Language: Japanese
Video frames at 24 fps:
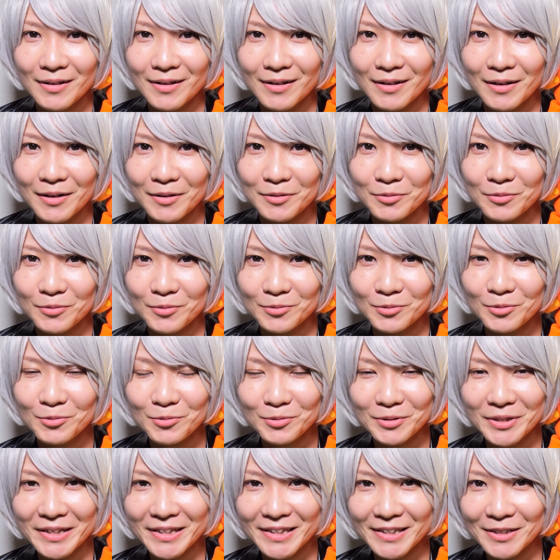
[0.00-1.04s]
あのど
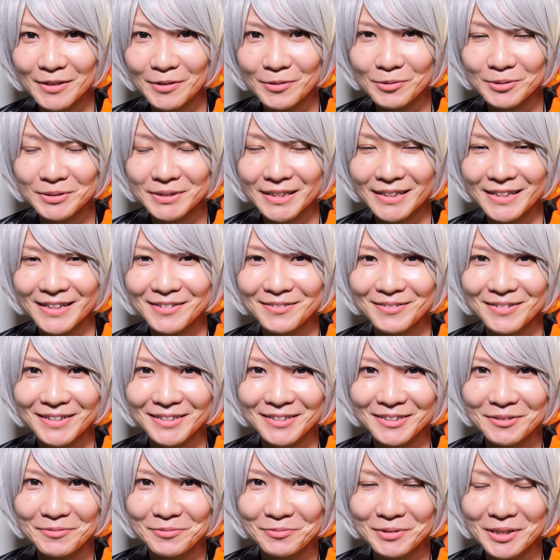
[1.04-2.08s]
こで起用される
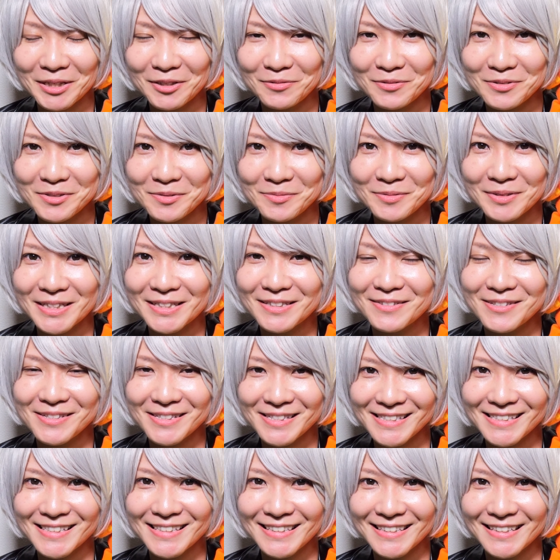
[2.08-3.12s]
かっていうのも楽しみです
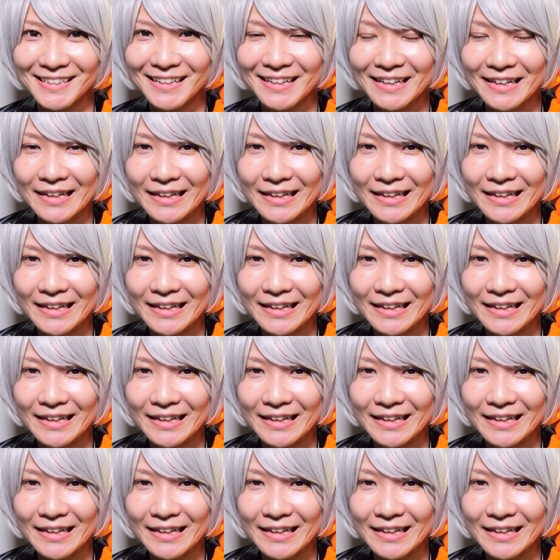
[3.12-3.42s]
し、